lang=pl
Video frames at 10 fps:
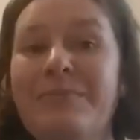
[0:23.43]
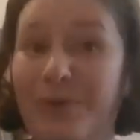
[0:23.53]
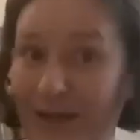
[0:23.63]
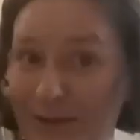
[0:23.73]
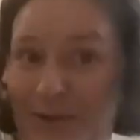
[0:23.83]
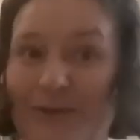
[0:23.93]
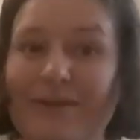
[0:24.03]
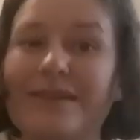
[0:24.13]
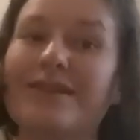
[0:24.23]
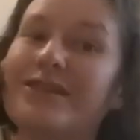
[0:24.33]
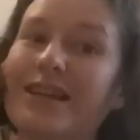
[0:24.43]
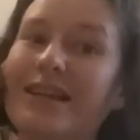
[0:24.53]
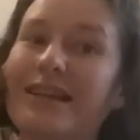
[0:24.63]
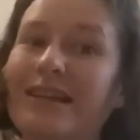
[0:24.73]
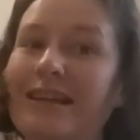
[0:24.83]
pokazujących,
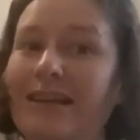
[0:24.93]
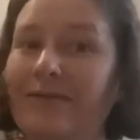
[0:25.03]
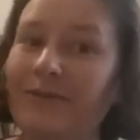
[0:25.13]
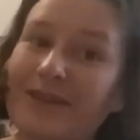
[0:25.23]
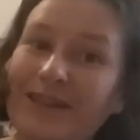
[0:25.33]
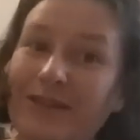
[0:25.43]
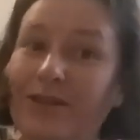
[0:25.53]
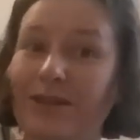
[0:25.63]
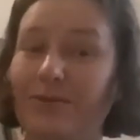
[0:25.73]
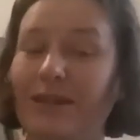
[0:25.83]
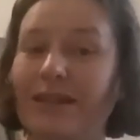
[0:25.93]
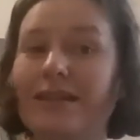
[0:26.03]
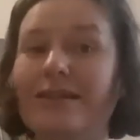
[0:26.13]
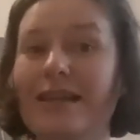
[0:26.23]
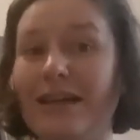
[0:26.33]
że właśnie ten szacunek
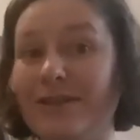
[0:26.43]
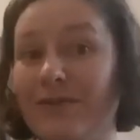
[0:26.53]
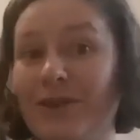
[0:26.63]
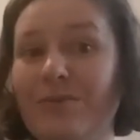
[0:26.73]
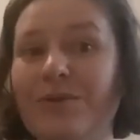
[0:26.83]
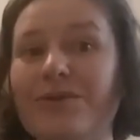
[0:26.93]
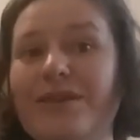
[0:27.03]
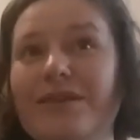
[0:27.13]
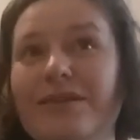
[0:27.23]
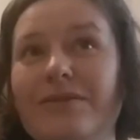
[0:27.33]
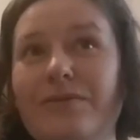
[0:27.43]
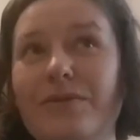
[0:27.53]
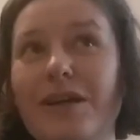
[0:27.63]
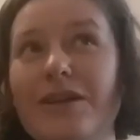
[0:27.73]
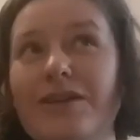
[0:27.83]
dla swoich mocy,
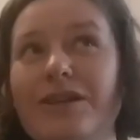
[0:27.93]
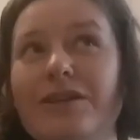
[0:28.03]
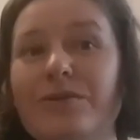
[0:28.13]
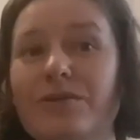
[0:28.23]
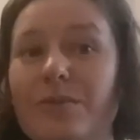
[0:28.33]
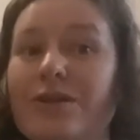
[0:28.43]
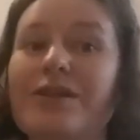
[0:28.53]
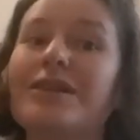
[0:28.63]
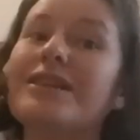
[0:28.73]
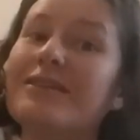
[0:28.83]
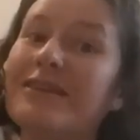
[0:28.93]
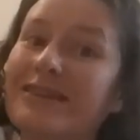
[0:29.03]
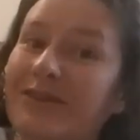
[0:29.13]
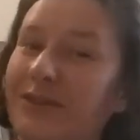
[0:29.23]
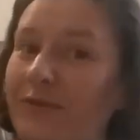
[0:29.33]
właśnie to zobaczenie
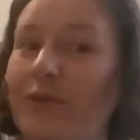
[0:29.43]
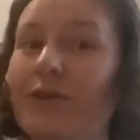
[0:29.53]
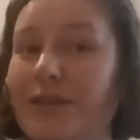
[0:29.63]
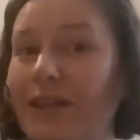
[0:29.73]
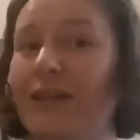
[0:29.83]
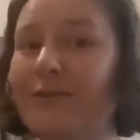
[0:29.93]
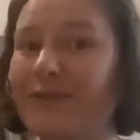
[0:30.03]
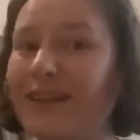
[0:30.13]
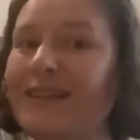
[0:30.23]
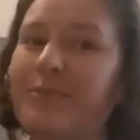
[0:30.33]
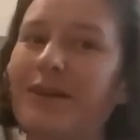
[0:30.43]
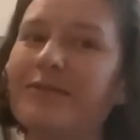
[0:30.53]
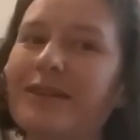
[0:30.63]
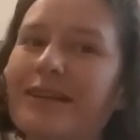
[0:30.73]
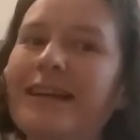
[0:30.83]
swoich celów tak
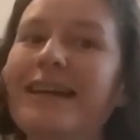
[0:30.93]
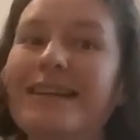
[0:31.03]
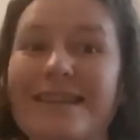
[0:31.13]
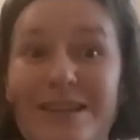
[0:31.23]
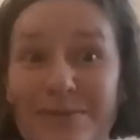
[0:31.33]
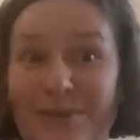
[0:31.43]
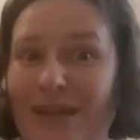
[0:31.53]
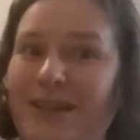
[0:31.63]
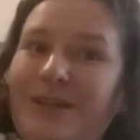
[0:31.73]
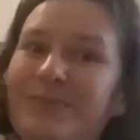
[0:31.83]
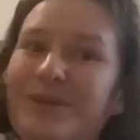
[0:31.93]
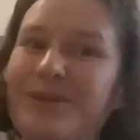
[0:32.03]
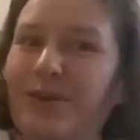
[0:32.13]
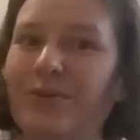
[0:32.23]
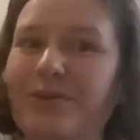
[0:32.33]
naprawdę takimi, jakimi
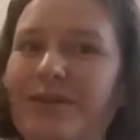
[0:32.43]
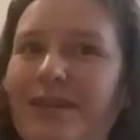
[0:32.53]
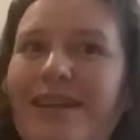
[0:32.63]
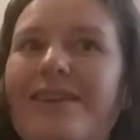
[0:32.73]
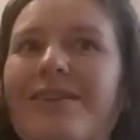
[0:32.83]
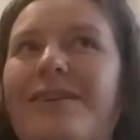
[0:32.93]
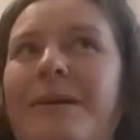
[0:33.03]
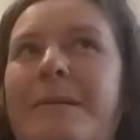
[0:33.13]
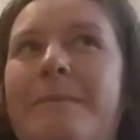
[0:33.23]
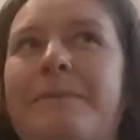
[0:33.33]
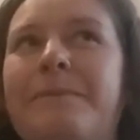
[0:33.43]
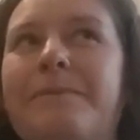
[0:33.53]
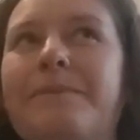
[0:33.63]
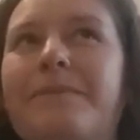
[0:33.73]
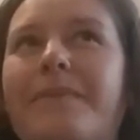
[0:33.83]
są i tego,
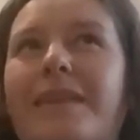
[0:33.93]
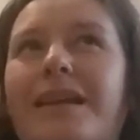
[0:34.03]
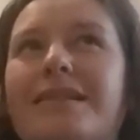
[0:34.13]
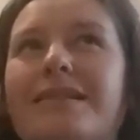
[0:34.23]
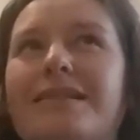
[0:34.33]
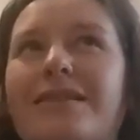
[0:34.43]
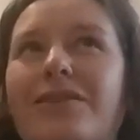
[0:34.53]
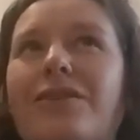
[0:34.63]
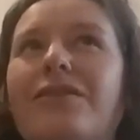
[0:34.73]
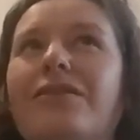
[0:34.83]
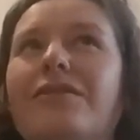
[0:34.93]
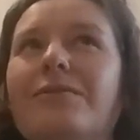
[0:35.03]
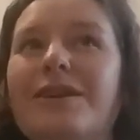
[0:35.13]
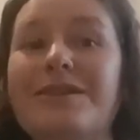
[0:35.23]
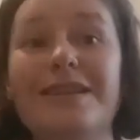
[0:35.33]
mm, co
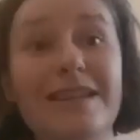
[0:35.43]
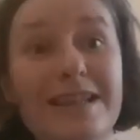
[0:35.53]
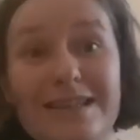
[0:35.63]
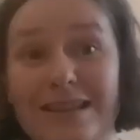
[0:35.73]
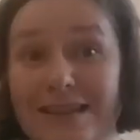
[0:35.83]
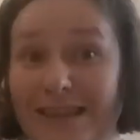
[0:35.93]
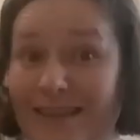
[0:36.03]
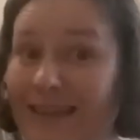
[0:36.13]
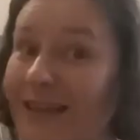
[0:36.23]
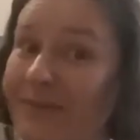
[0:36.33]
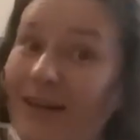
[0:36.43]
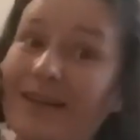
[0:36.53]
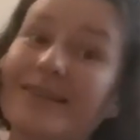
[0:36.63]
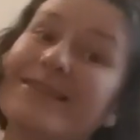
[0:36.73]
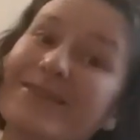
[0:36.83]
właśnie jest dla nas celem,
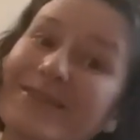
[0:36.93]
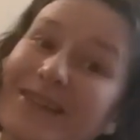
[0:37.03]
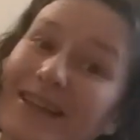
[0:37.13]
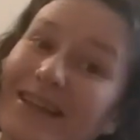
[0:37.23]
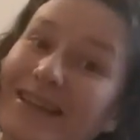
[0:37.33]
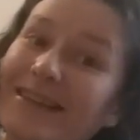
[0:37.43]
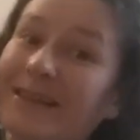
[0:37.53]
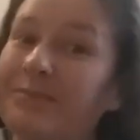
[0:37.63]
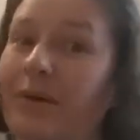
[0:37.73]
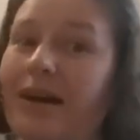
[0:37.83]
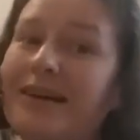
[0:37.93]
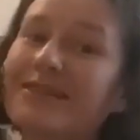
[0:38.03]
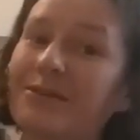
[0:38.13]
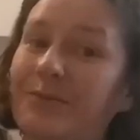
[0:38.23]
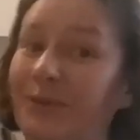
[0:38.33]
a co nie jest,
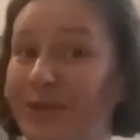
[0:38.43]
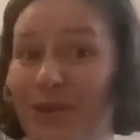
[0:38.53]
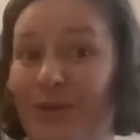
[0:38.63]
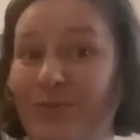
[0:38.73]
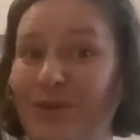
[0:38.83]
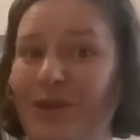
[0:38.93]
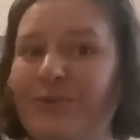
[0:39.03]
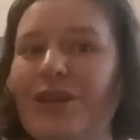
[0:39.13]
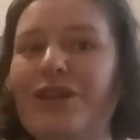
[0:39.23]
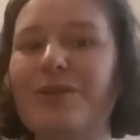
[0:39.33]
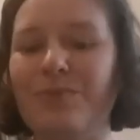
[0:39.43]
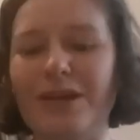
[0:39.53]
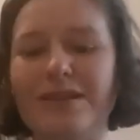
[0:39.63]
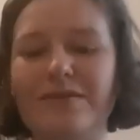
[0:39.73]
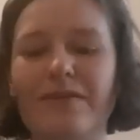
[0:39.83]
bardzo mocno mi się też
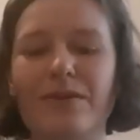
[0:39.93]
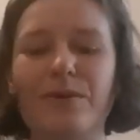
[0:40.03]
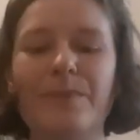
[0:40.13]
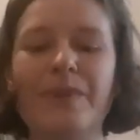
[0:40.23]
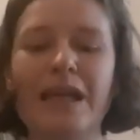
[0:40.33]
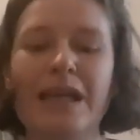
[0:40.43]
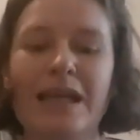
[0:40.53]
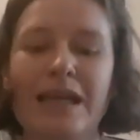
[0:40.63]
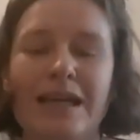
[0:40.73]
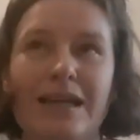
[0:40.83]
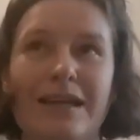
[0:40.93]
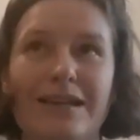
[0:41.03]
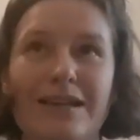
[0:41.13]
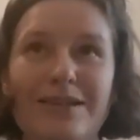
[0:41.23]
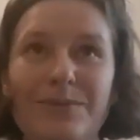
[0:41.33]
pokazywało. E,
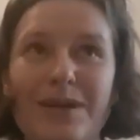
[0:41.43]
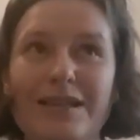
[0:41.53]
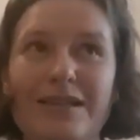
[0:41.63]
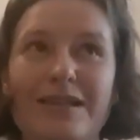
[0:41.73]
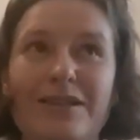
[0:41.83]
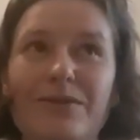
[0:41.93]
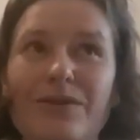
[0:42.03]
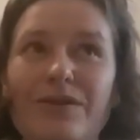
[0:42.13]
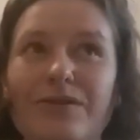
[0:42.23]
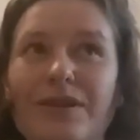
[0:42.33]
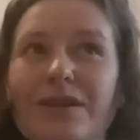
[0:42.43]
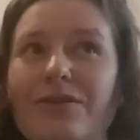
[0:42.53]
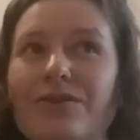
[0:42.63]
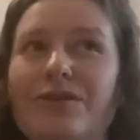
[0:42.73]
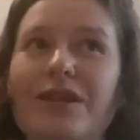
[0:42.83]
I słuchajcie, zaczęło się od
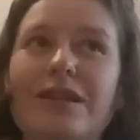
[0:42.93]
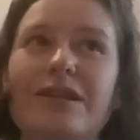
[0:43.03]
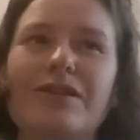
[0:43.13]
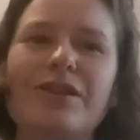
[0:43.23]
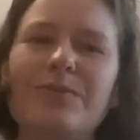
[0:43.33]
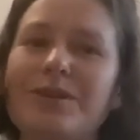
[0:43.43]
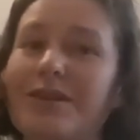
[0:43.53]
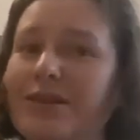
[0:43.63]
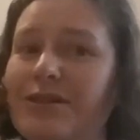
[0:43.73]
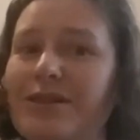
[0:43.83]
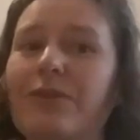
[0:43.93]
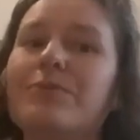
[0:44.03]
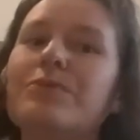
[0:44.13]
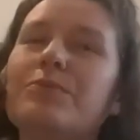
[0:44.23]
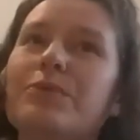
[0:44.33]
tego, że gdzieś mi się zaczynały
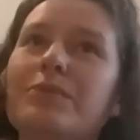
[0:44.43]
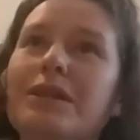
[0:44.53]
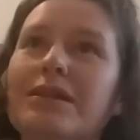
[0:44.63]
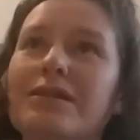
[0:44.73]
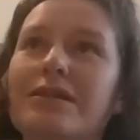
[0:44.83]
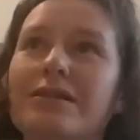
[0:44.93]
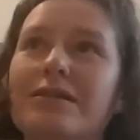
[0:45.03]
przypominać e,